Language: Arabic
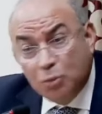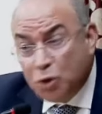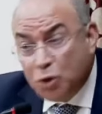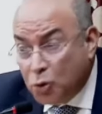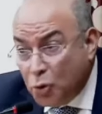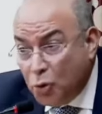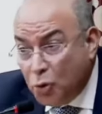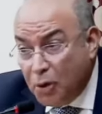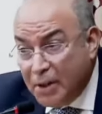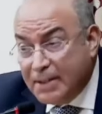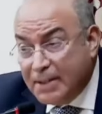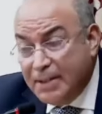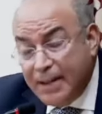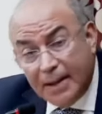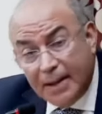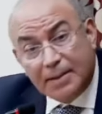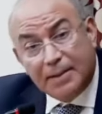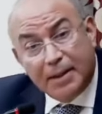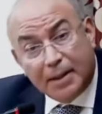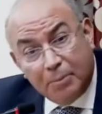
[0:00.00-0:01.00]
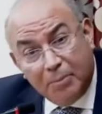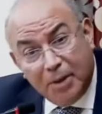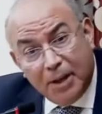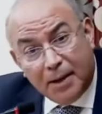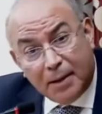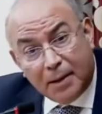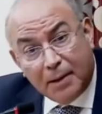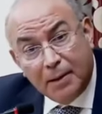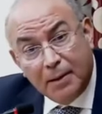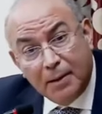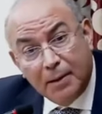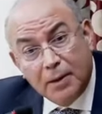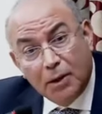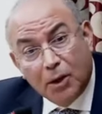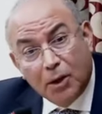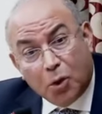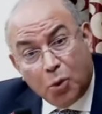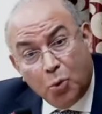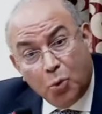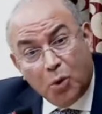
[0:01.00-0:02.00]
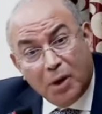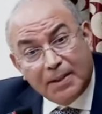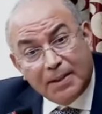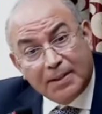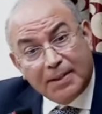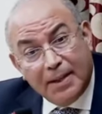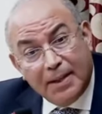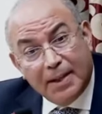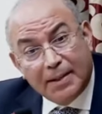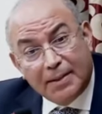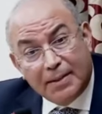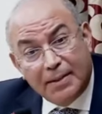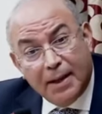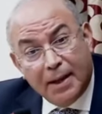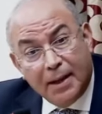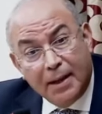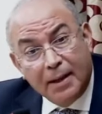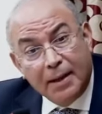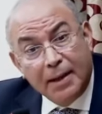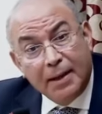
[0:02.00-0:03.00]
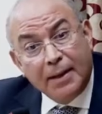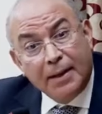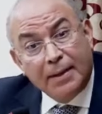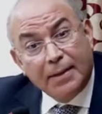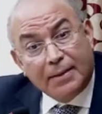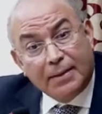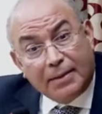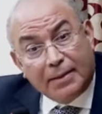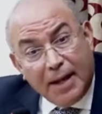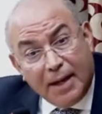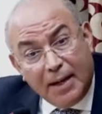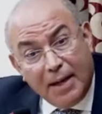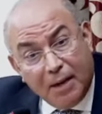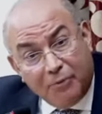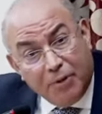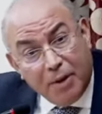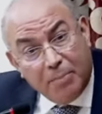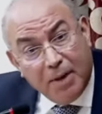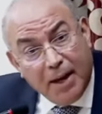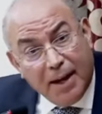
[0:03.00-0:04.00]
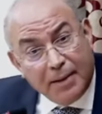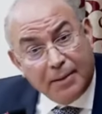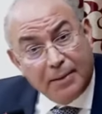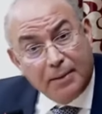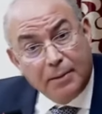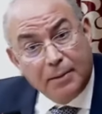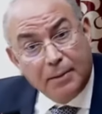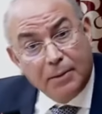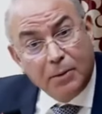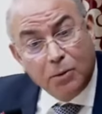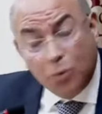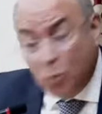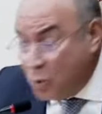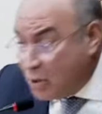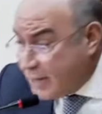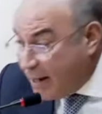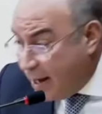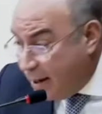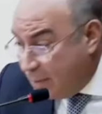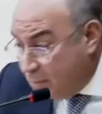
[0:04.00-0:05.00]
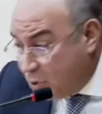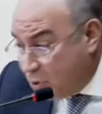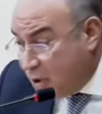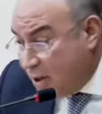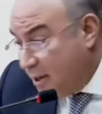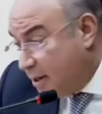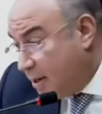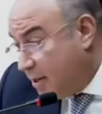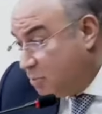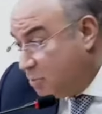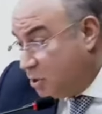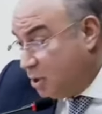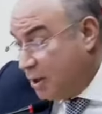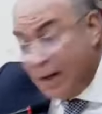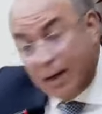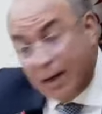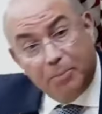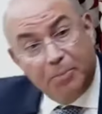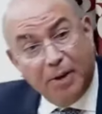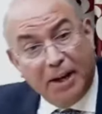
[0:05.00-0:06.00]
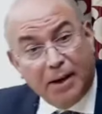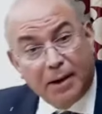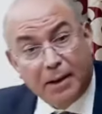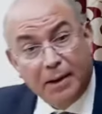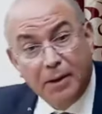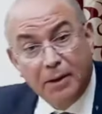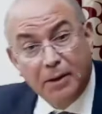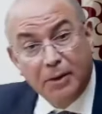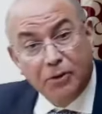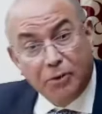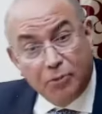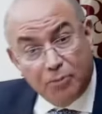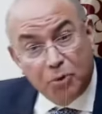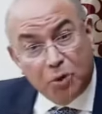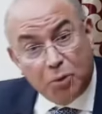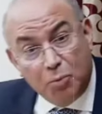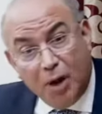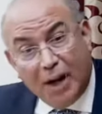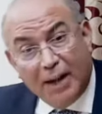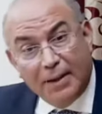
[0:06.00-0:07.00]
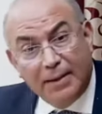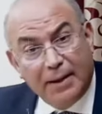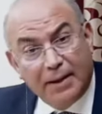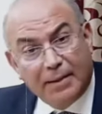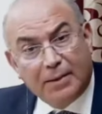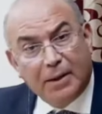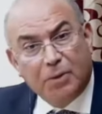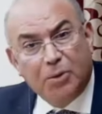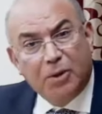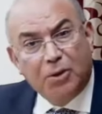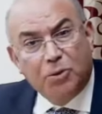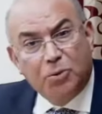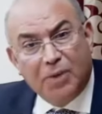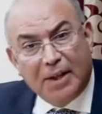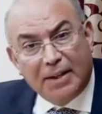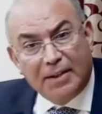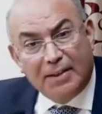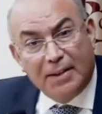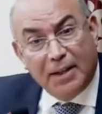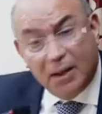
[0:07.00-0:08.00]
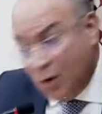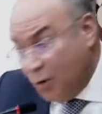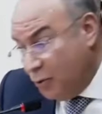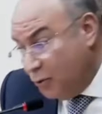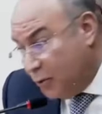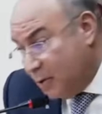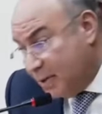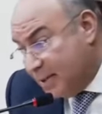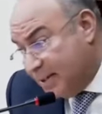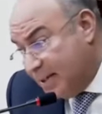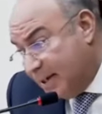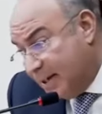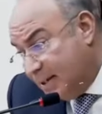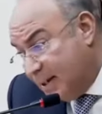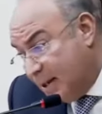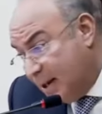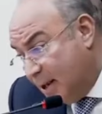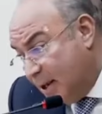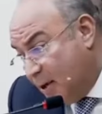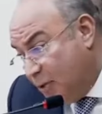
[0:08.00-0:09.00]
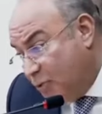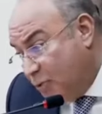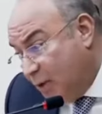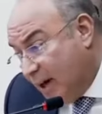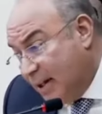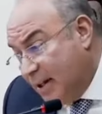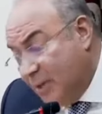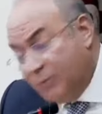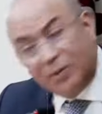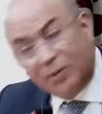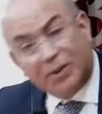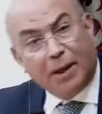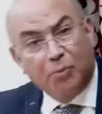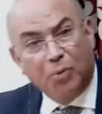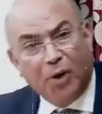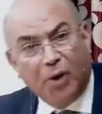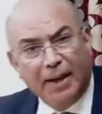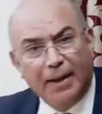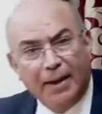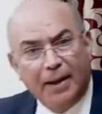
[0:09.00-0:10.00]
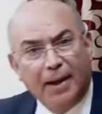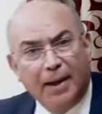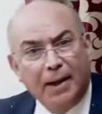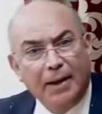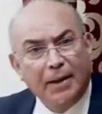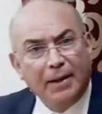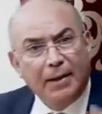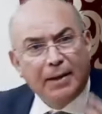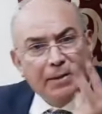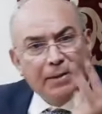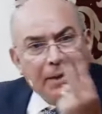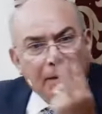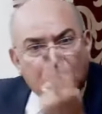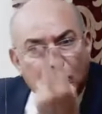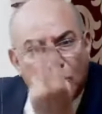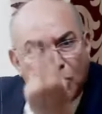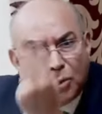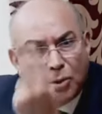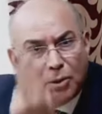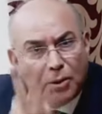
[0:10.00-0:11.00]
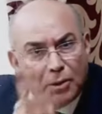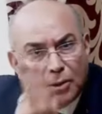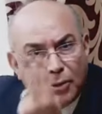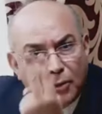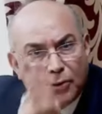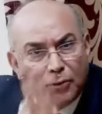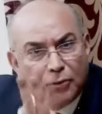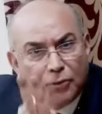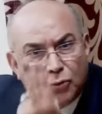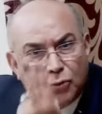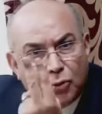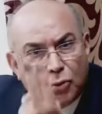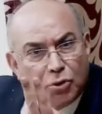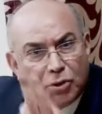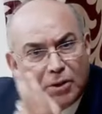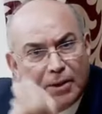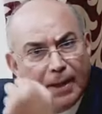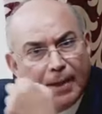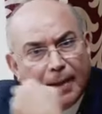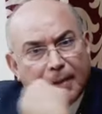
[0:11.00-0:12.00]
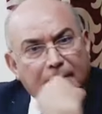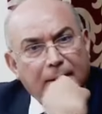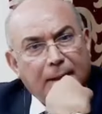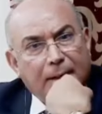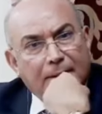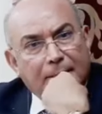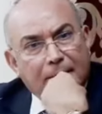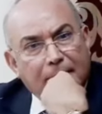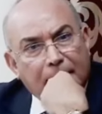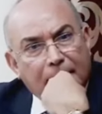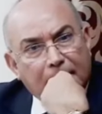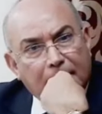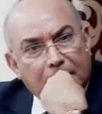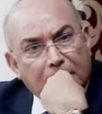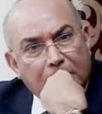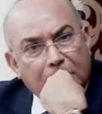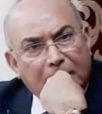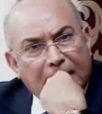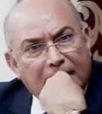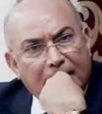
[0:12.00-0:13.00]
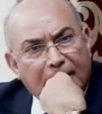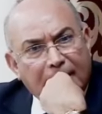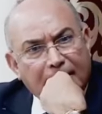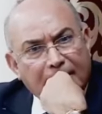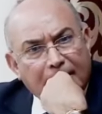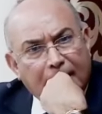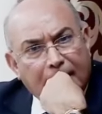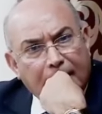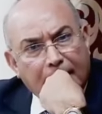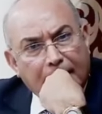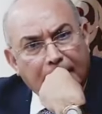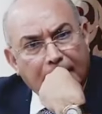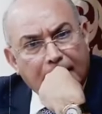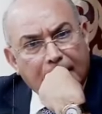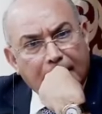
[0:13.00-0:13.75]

مشروع سياسي كبير قوة سياسية ثانية في البلاد وساهم بشكل كبير في مجموعة ديال التوازنات السياسية في واحد الفتره معينه نختزلوه في جوج ديال الاشخاص ولا ثلاثه